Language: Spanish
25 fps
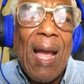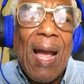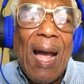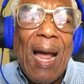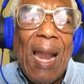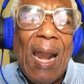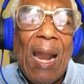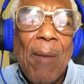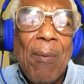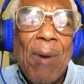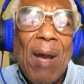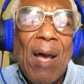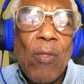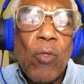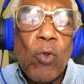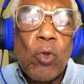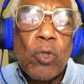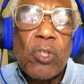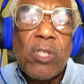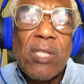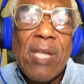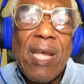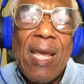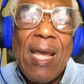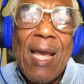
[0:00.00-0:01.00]
Alabado
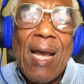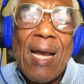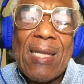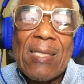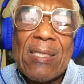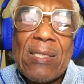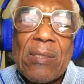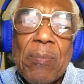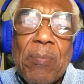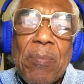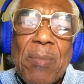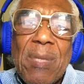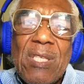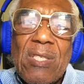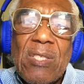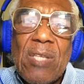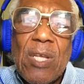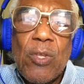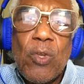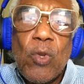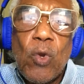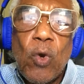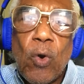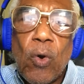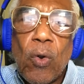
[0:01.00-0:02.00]
seas, mi
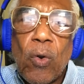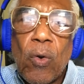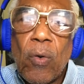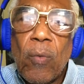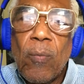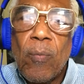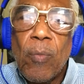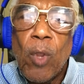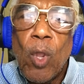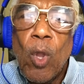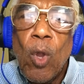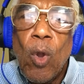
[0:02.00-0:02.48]
Señor,